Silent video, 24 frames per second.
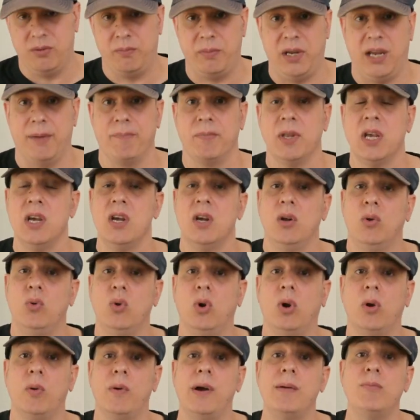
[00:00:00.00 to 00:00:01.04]
Bien.
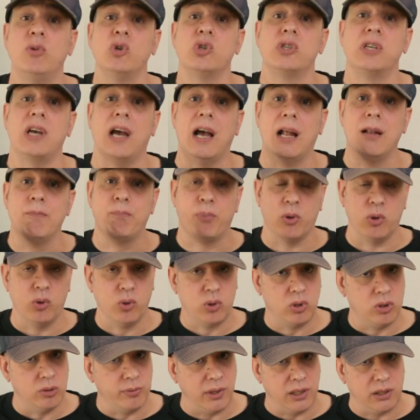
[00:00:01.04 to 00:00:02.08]
Luego vamos al
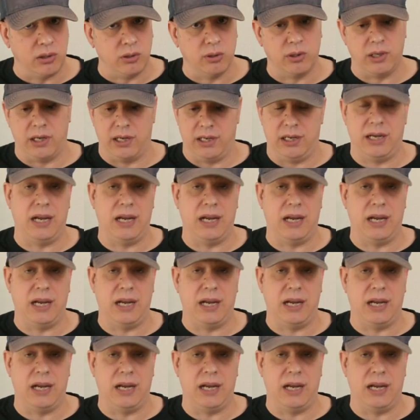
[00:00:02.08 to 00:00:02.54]
producto vectorial,